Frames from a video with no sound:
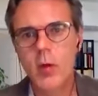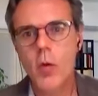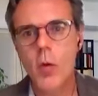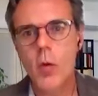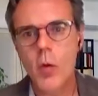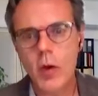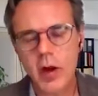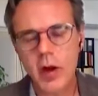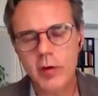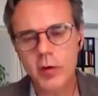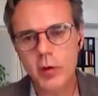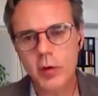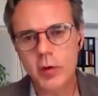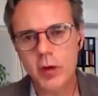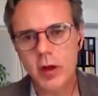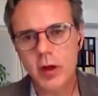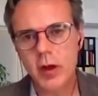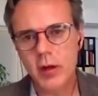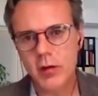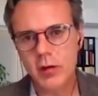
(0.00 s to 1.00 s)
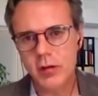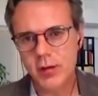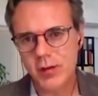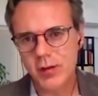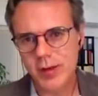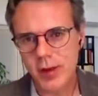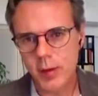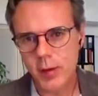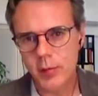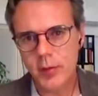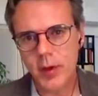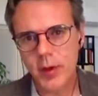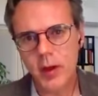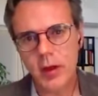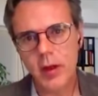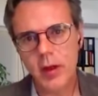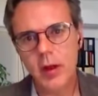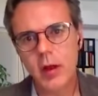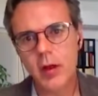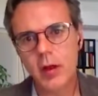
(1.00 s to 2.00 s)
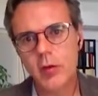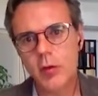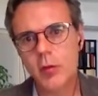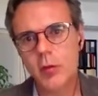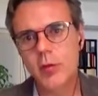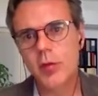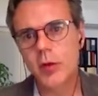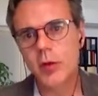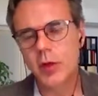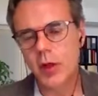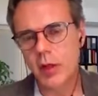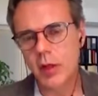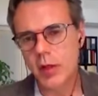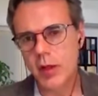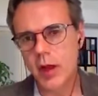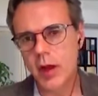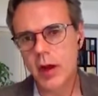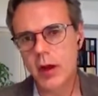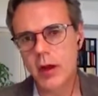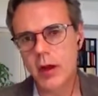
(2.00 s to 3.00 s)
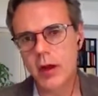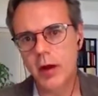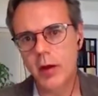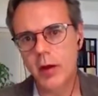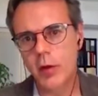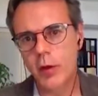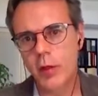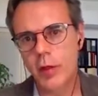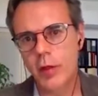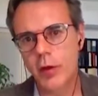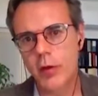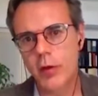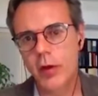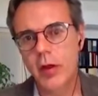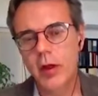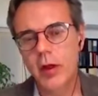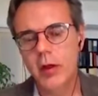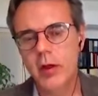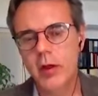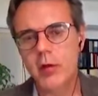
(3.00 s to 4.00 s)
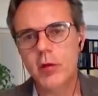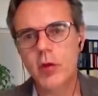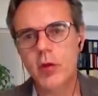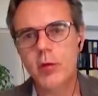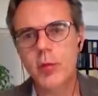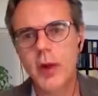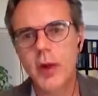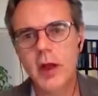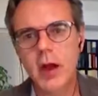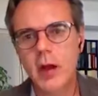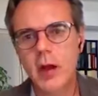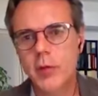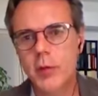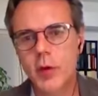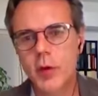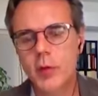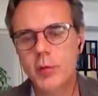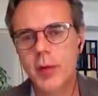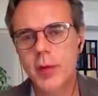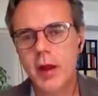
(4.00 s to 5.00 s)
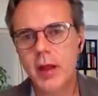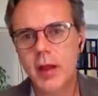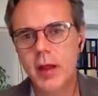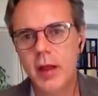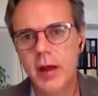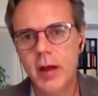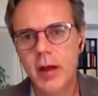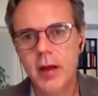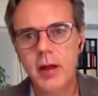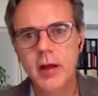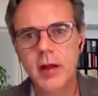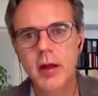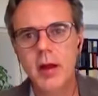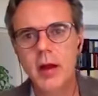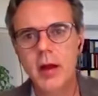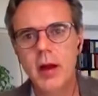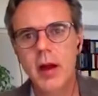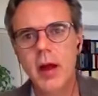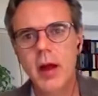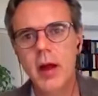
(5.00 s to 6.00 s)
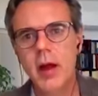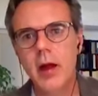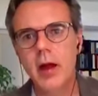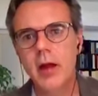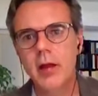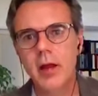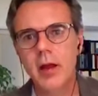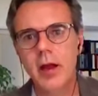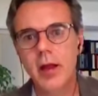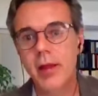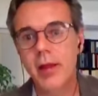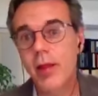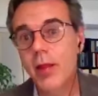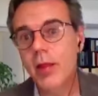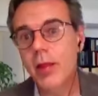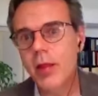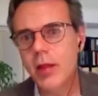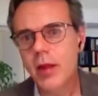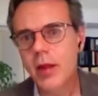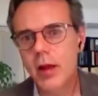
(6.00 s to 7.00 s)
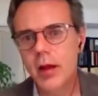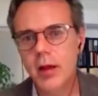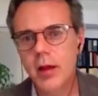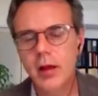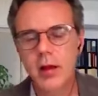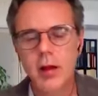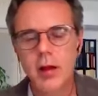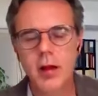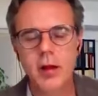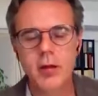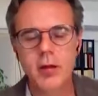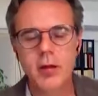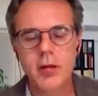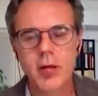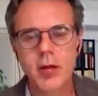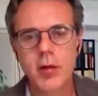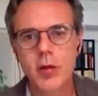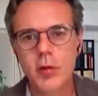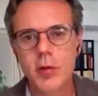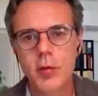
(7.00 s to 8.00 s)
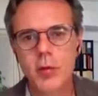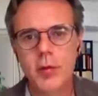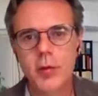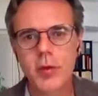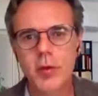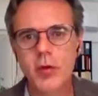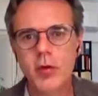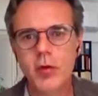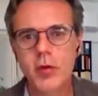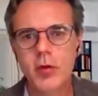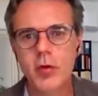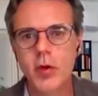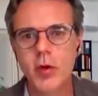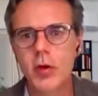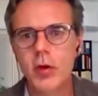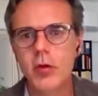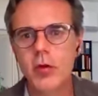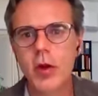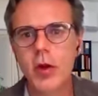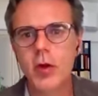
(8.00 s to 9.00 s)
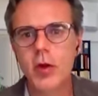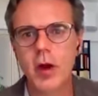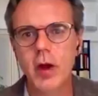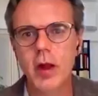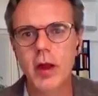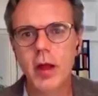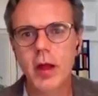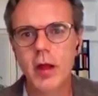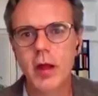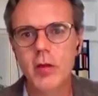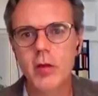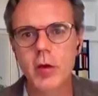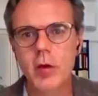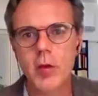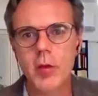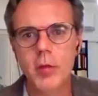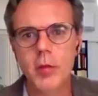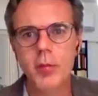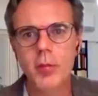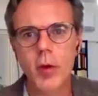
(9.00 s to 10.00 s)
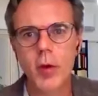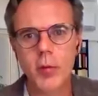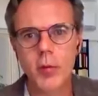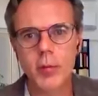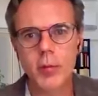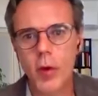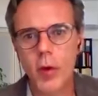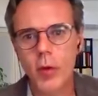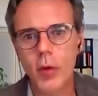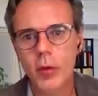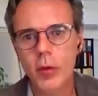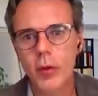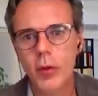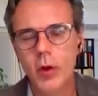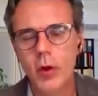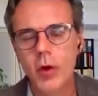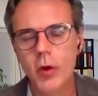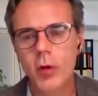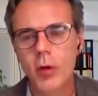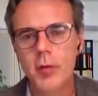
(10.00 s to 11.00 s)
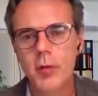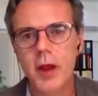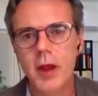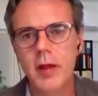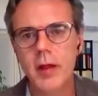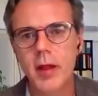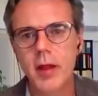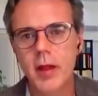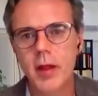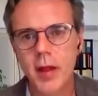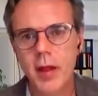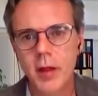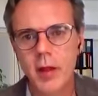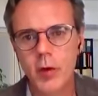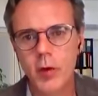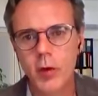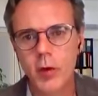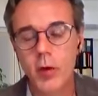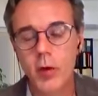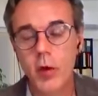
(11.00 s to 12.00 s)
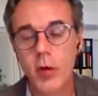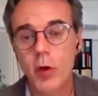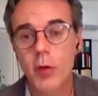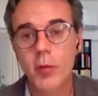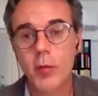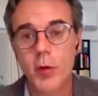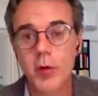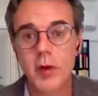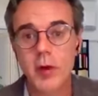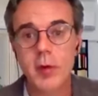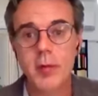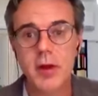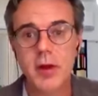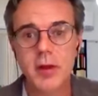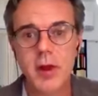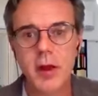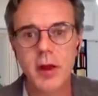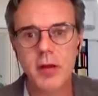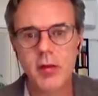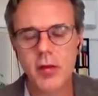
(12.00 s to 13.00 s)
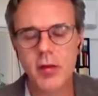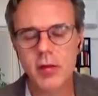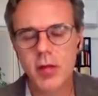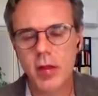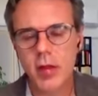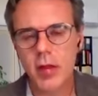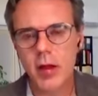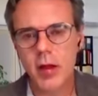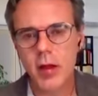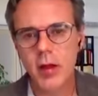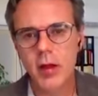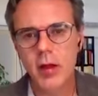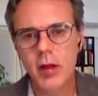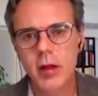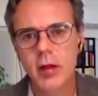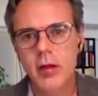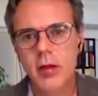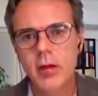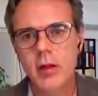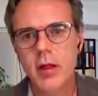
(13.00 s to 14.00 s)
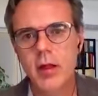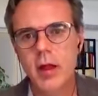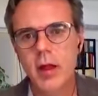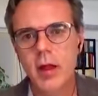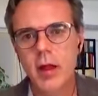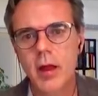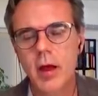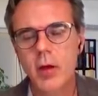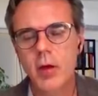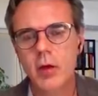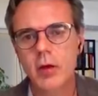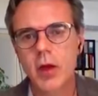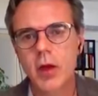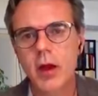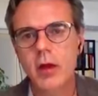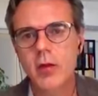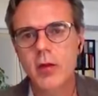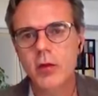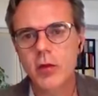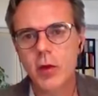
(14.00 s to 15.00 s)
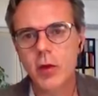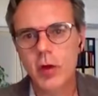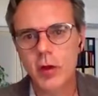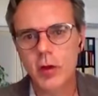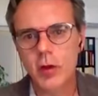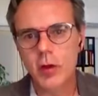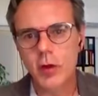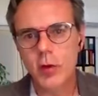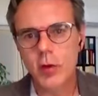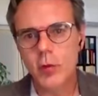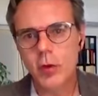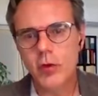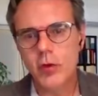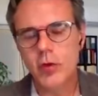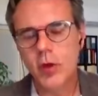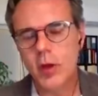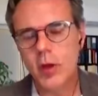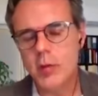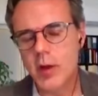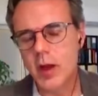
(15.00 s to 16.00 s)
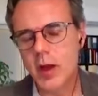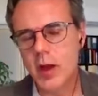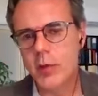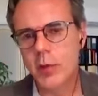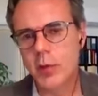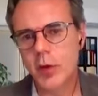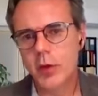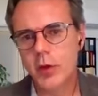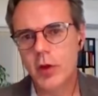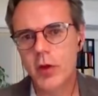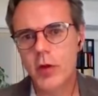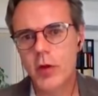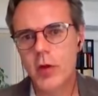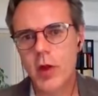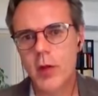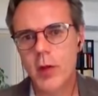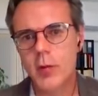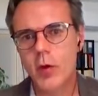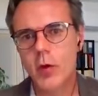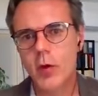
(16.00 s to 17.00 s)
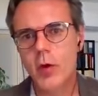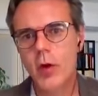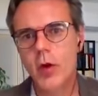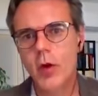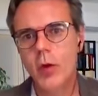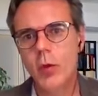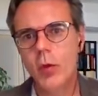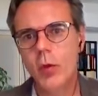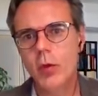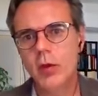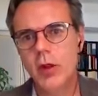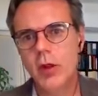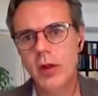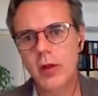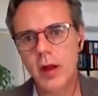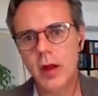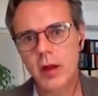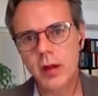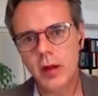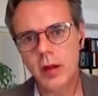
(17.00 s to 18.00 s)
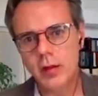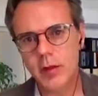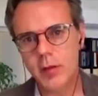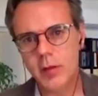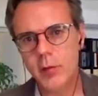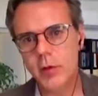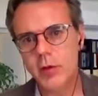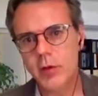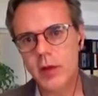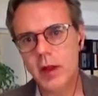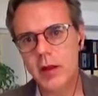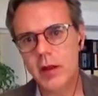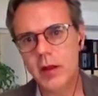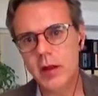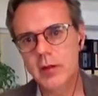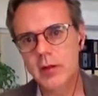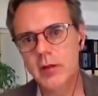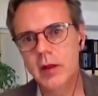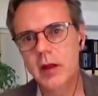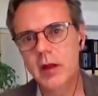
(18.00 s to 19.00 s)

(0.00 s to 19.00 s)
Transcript: Una frontera siempre es un potencial negocio. Y esto explica la prosperidad, la decadencia en distintos momentos históricos de localidades como Port Bow o Miranda de Ebro, o por otra parte la existencia de algo tan insólito como eso que Michael Portillo llamó un Titanic entre montañas,